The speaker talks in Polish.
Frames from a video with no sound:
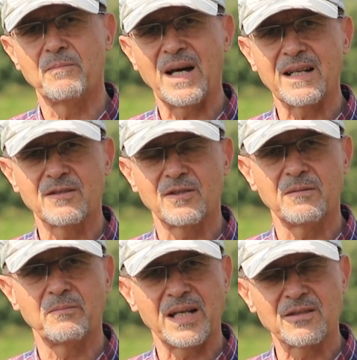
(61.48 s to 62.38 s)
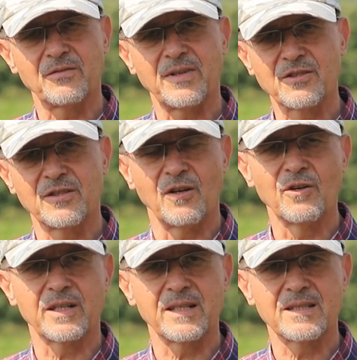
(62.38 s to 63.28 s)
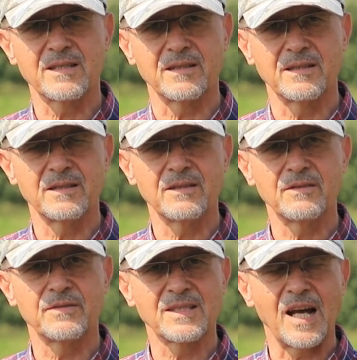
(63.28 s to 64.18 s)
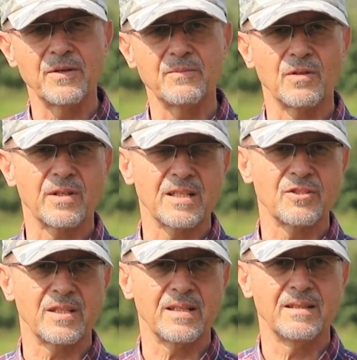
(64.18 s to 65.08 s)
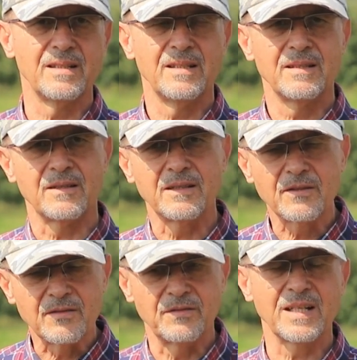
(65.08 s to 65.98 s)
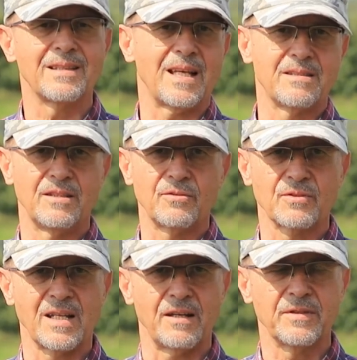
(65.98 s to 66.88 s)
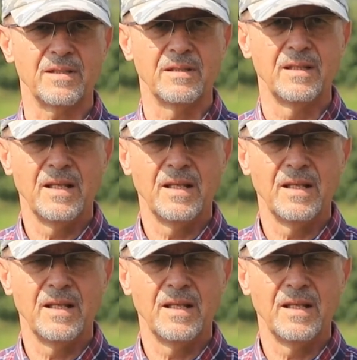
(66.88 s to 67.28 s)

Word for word: to bardzo, bardzo ważny okres w całym okresie wegetacji truskawki.